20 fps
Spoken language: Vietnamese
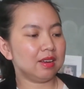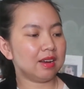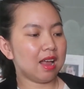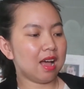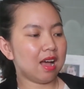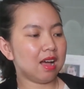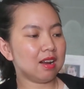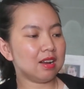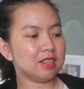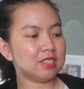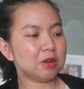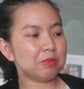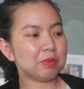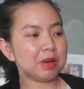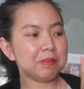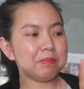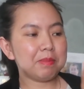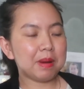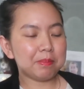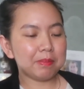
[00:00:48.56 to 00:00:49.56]
đó là trong
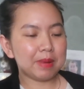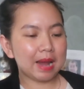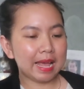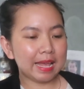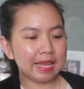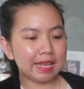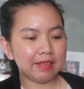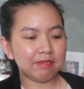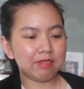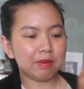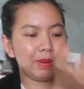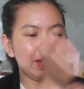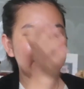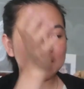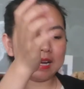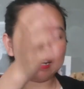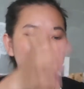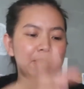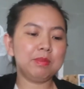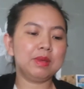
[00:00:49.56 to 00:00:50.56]
cái mâm này. Và bên
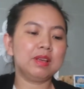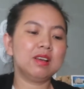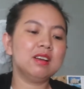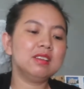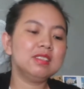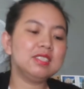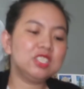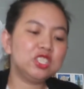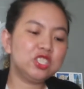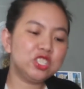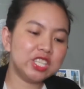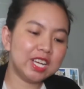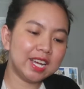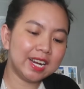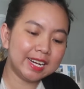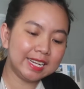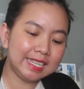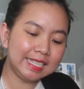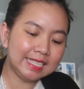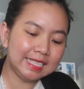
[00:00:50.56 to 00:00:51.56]
cạnh đó mình có
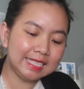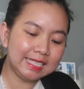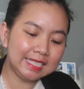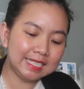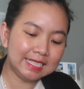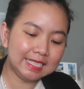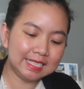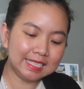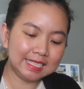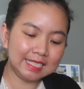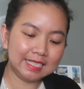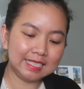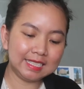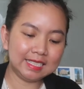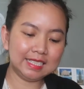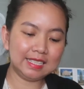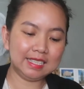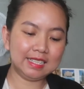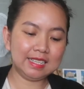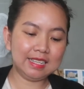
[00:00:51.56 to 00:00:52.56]
cherry.
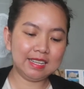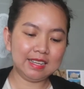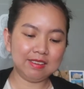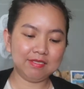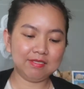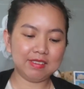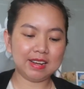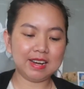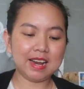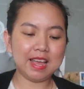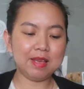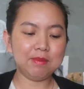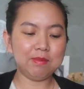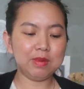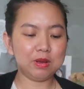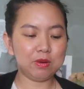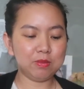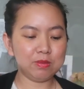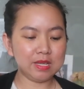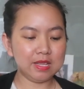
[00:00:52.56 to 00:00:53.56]
Và đây
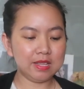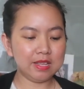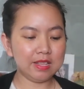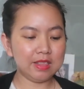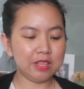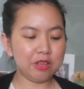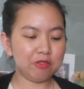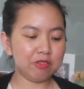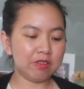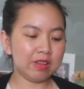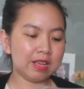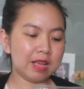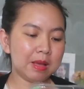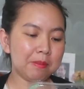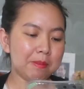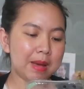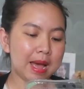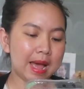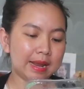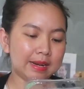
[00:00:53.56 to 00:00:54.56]
mình cũng xin giới thiệu với
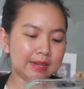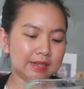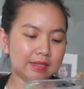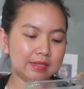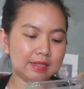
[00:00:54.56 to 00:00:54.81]
các bạn